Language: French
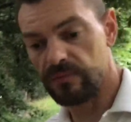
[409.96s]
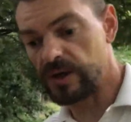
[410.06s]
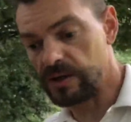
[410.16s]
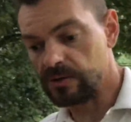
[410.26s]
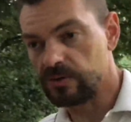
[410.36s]

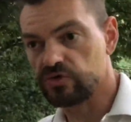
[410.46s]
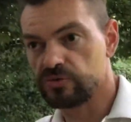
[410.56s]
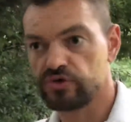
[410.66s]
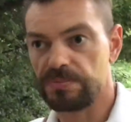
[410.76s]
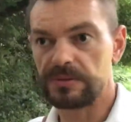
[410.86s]
voilà,
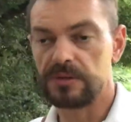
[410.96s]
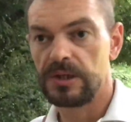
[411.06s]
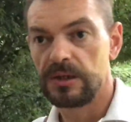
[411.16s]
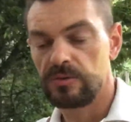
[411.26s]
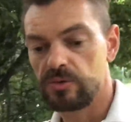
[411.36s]
je, prends
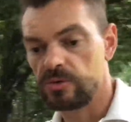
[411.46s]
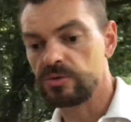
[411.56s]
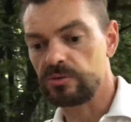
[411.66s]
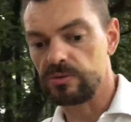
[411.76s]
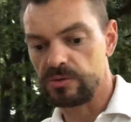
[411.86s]
le,
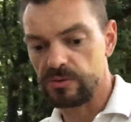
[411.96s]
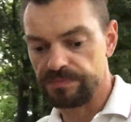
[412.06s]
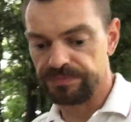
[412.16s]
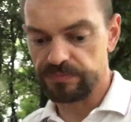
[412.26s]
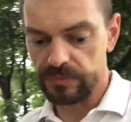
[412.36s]

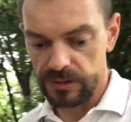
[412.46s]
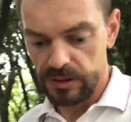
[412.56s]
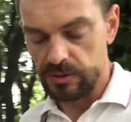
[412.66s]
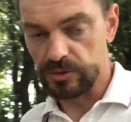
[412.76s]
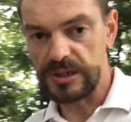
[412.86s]

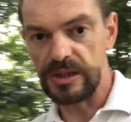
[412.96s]
cas de la